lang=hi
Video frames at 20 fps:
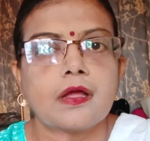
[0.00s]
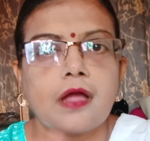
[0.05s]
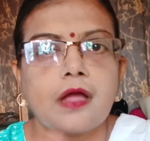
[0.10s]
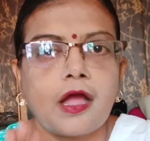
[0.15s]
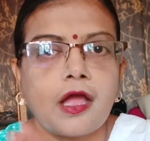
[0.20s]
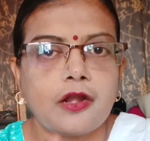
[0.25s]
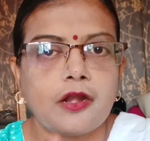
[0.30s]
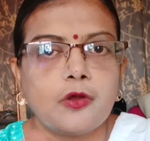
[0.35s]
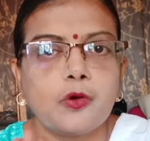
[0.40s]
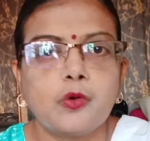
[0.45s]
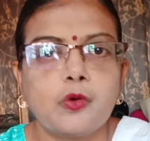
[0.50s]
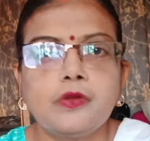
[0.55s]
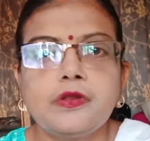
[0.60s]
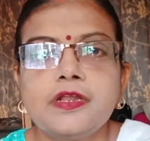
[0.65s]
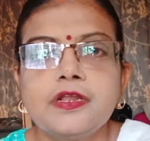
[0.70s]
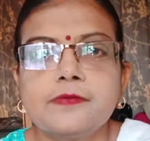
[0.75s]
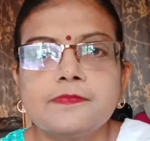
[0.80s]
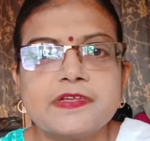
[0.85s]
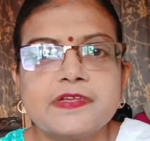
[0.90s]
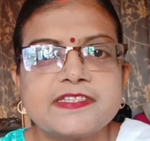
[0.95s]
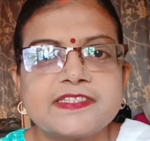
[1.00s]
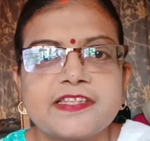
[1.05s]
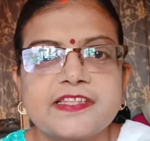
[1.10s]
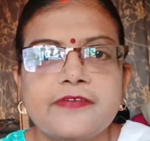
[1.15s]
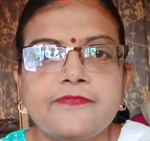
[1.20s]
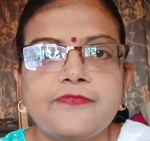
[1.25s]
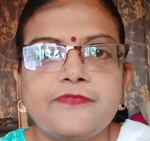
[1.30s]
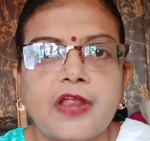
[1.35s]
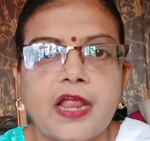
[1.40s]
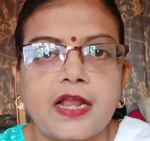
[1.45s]
हेलो
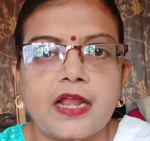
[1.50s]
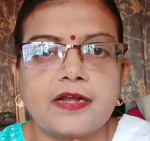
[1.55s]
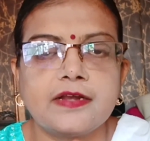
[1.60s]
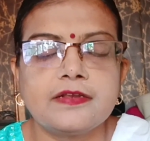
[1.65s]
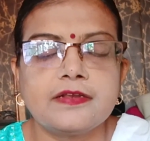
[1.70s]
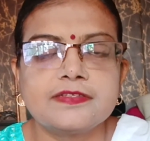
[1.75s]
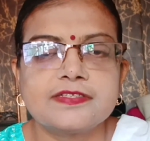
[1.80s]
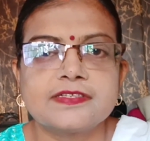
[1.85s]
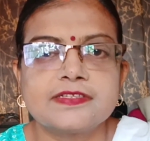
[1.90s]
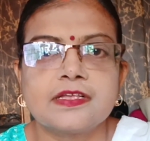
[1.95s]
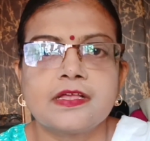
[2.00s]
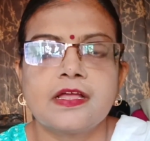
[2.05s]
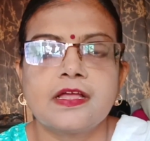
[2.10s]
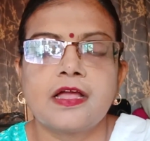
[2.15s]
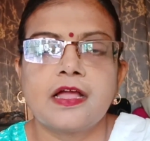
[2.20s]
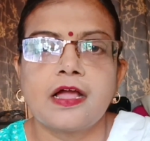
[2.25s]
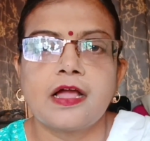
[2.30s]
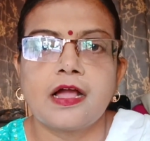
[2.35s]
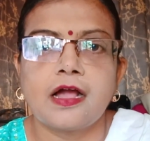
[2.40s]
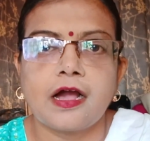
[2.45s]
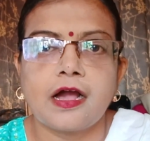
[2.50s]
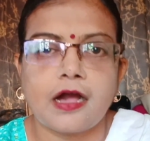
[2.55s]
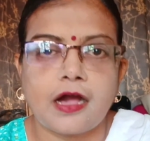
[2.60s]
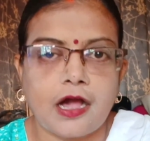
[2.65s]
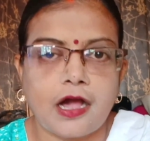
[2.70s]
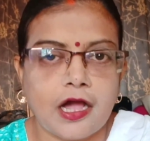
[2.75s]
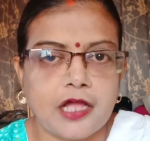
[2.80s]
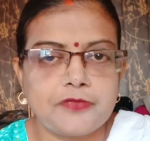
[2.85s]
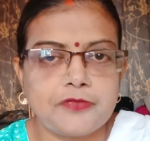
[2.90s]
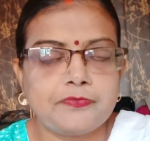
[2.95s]
नमस्ते फ्रेंड्स
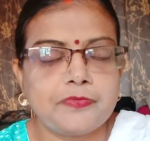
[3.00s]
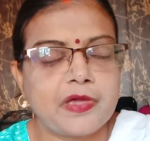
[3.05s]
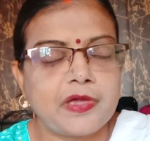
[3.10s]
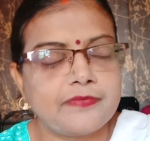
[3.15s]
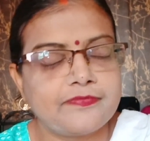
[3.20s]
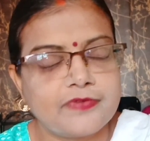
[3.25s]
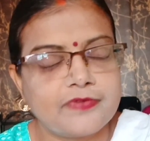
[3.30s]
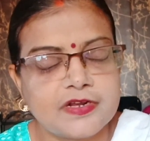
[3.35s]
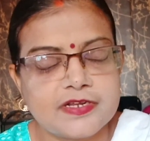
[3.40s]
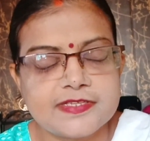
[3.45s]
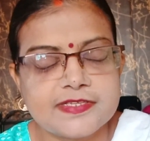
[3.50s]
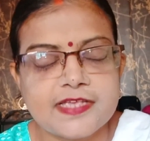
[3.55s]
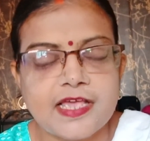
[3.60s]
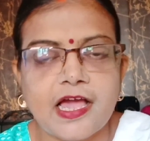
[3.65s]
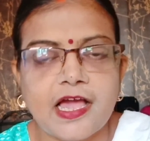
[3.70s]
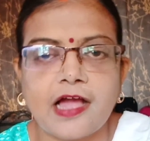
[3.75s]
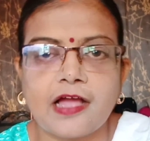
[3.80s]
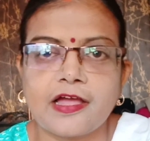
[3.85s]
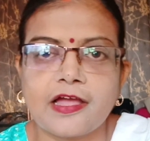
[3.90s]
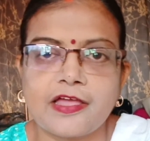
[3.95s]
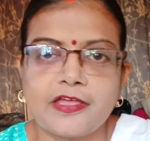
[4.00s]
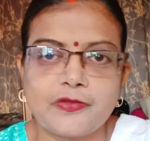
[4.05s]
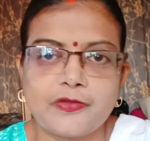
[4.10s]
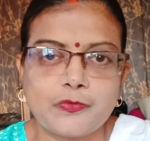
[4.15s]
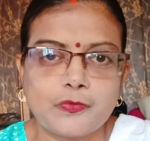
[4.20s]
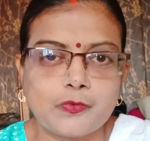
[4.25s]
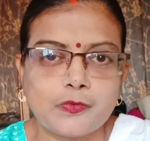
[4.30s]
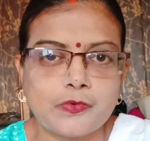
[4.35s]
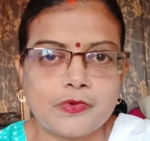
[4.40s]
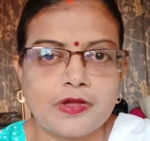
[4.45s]
आज मैं फिर से आ गई
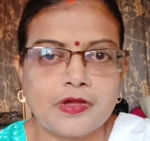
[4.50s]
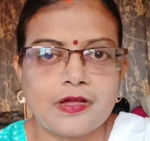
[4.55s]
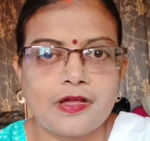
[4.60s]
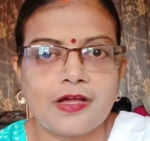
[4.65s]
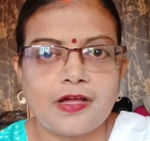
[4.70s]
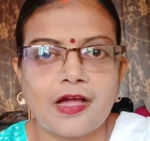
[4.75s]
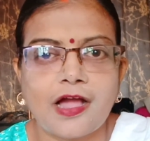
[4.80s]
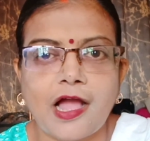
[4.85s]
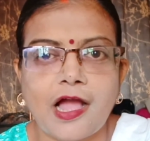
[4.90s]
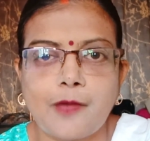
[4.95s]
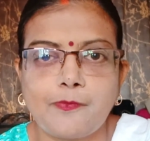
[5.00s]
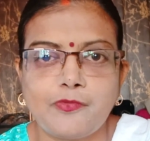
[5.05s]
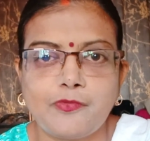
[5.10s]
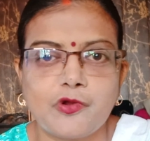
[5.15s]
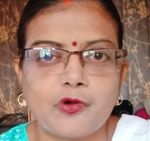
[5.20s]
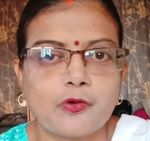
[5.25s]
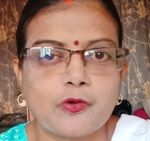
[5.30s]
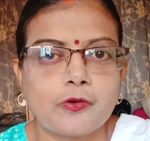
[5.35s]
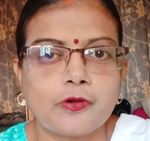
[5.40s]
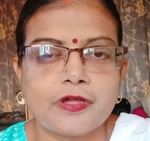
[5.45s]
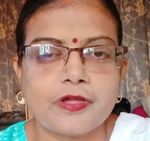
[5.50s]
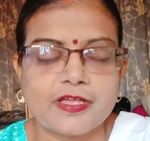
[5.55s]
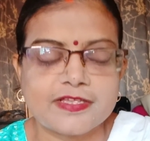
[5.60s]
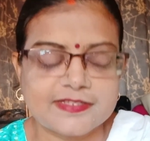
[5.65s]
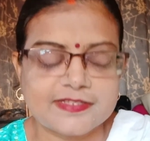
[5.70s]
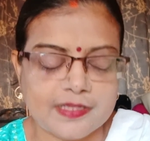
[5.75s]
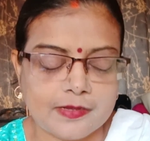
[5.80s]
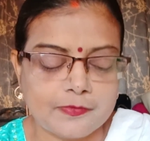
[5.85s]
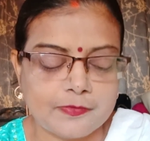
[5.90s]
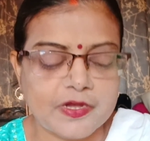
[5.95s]
हूँ आप लोगों के
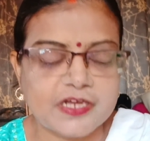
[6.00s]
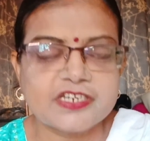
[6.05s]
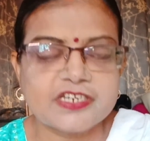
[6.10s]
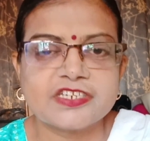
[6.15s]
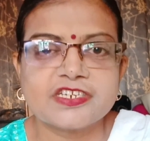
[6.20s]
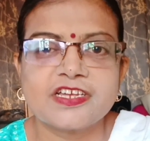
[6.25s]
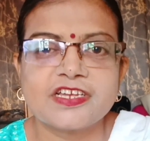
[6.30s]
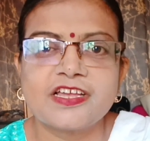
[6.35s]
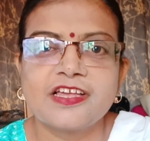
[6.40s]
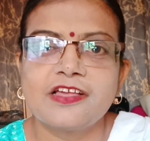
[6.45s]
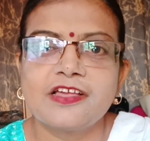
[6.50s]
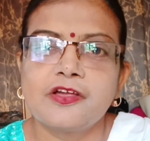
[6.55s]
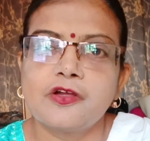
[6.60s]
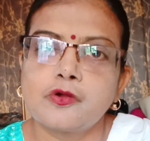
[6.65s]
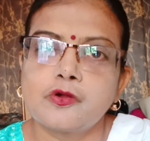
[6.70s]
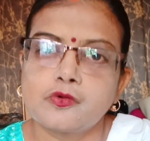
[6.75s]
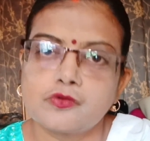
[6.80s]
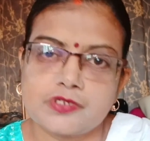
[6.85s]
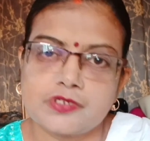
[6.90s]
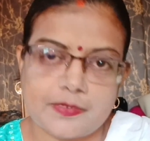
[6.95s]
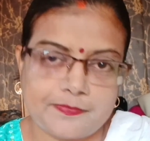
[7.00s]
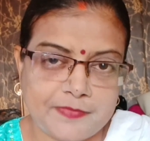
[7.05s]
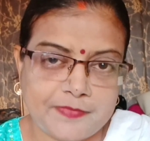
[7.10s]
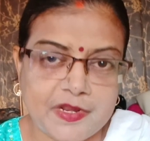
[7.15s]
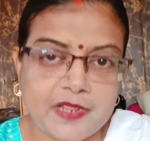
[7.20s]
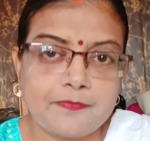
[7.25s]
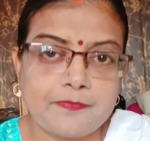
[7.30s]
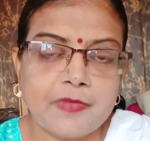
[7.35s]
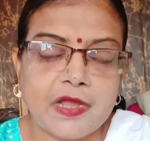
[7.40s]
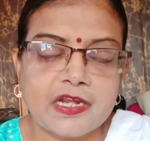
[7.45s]
समक्ष कुछ
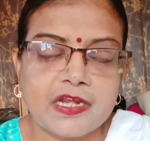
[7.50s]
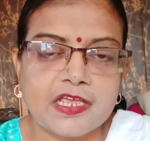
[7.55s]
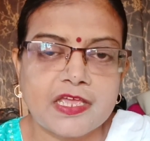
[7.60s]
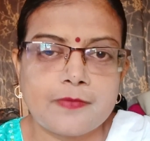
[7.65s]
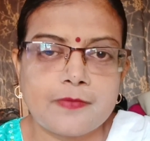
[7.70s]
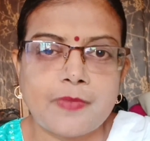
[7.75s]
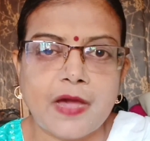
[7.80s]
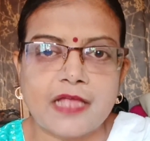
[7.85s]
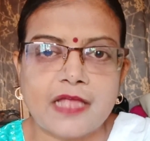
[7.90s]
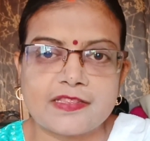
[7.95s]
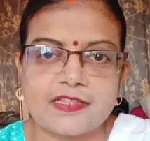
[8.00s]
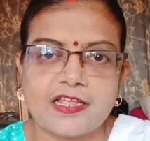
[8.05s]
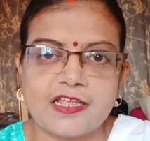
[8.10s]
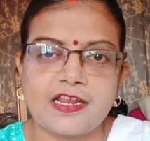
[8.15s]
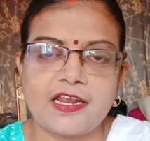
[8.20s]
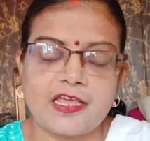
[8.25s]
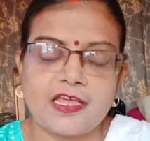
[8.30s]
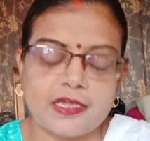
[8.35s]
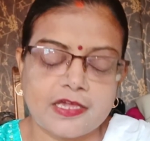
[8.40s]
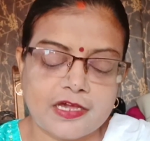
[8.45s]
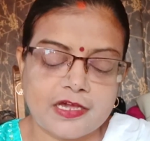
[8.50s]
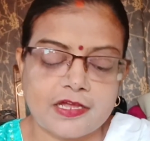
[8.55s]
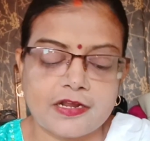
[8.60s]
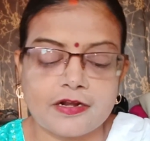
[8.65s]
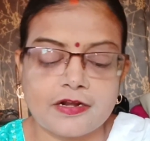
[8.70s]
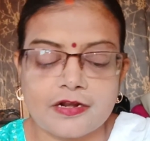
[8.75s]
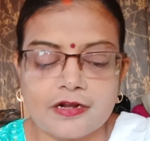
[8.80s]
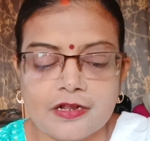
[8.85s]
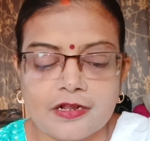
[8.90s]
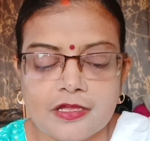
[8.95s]
अपनी मन की बातें
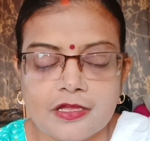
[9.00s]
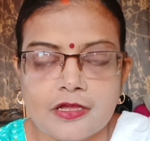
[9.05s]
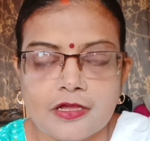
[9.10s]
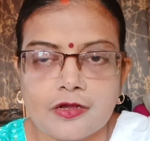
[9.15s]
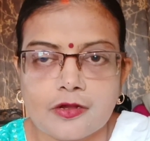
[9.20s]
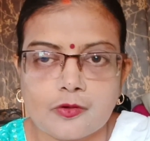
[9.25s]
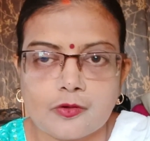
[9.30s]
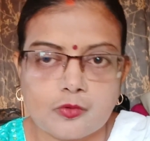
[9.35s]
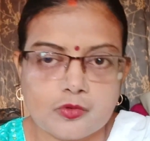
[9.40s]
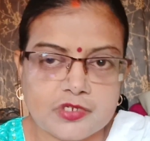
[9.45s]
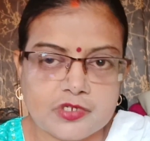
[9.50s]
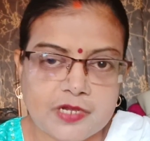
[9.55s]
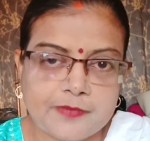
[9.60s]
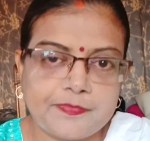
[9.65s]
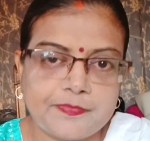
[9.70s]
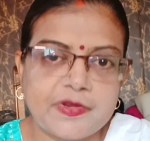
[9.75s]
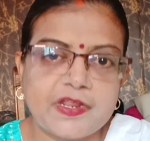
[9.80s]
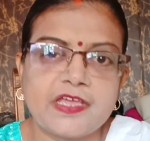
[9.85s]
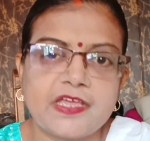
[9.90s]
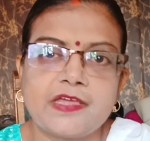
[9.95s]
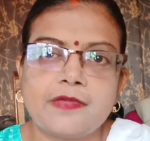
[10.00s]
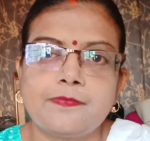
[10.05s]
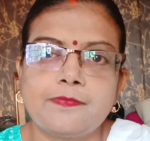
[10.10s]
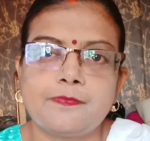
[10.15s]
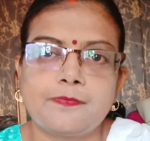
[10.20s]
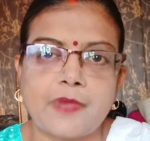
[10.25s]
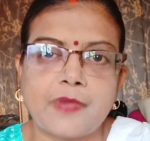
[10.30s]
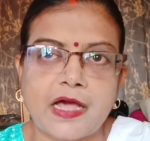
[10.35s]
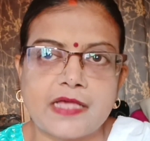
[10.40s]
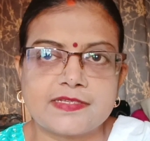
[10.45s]
लेकर कुछ अपनी
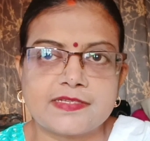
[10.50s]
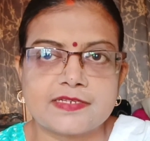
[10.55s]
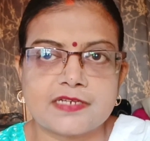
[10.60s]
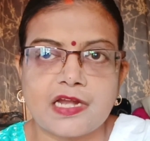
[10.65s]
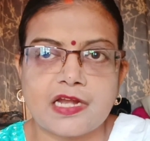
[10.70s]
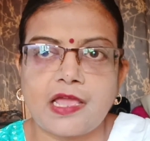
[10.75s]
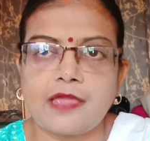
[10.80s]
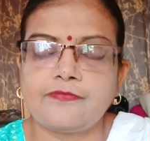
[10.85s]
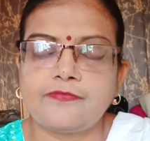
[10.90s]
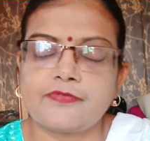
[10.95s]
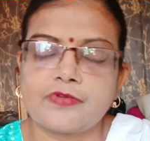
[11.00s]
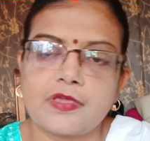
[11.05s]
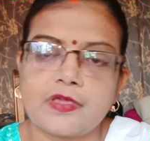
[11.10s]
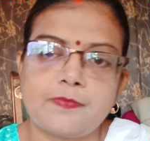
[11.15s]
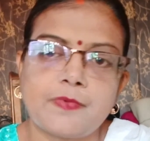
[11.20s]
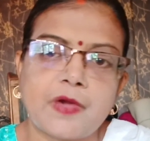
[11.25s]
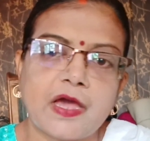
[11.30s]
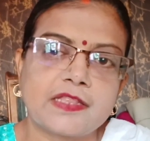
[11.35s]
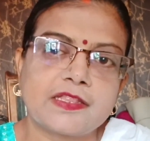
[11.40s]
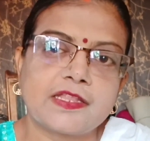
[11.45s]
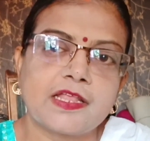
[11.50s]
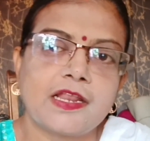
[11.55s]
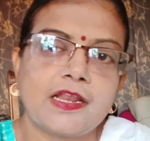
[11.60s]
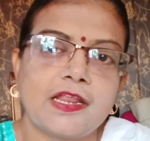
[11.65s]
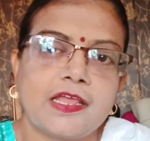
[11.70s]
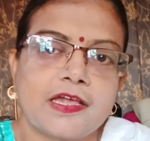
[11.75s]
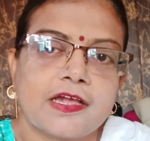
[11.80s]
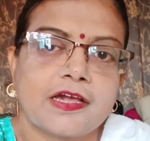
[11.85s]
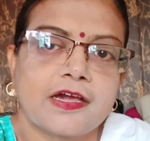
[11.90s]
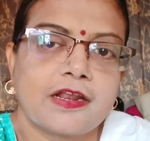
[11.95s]
पास्ट लाइफ की बातें
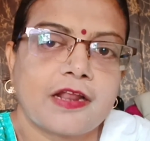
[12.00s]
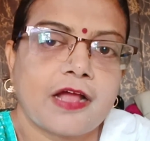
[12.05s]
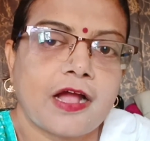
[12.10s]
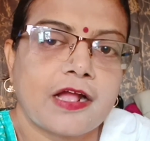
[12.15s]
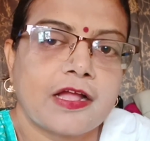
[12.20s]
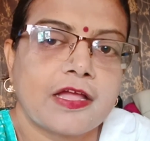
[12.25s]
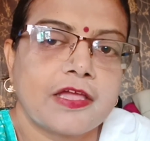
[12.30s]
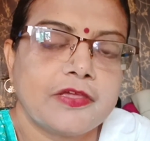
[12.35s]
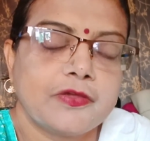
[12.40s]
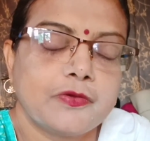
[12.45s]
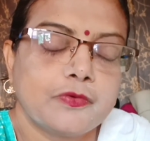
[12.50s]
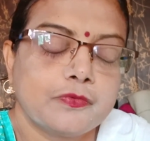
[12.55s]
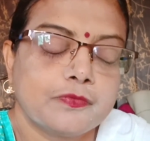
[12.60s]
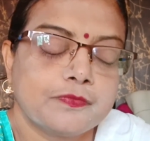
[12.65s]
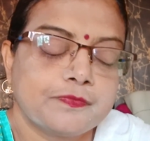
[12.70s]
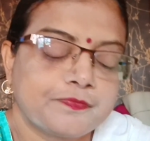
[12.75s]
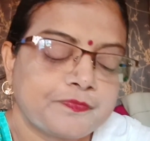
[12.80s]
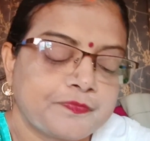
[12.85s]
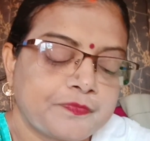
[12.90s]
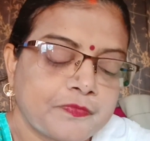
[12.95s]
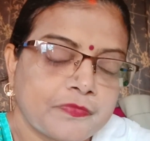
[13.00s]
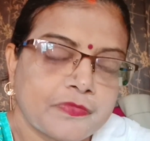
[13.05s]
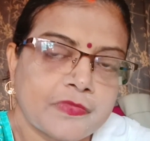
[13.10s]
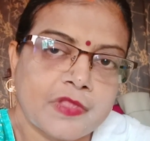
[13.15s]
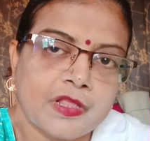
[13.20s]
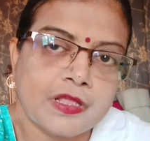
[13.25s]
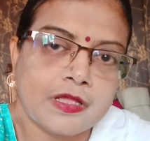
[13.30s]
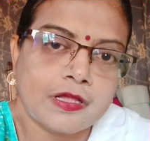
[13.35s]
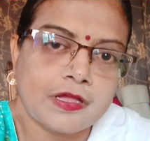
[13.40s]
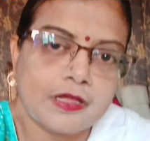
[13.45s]
लेकर आ गई हूँ
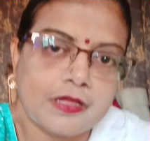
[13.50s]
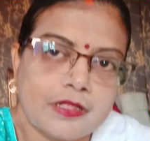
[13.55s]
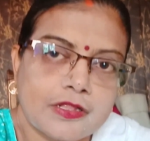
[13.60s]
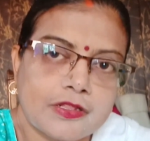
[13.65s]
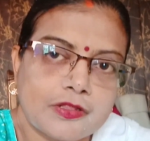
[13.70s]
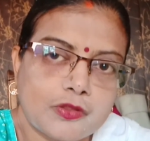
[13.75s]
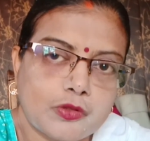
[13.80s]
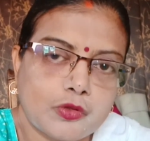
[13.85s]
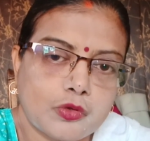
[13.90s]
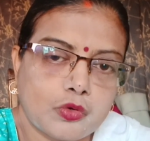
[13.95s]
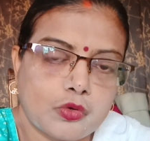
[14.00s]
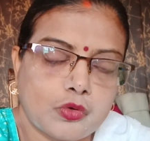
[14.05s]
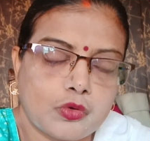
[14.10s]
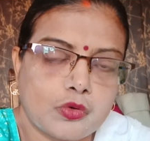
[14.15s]
तो